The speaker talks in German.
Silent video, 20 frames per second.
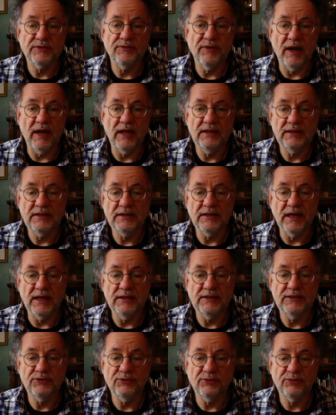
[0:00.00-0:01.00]
Verhalten
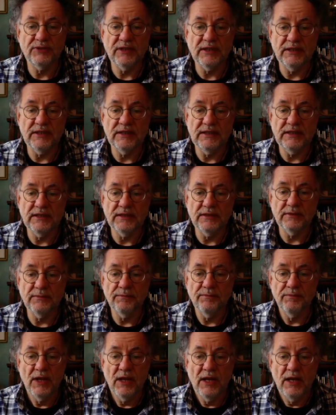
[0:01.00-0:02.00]
einzutrainieren,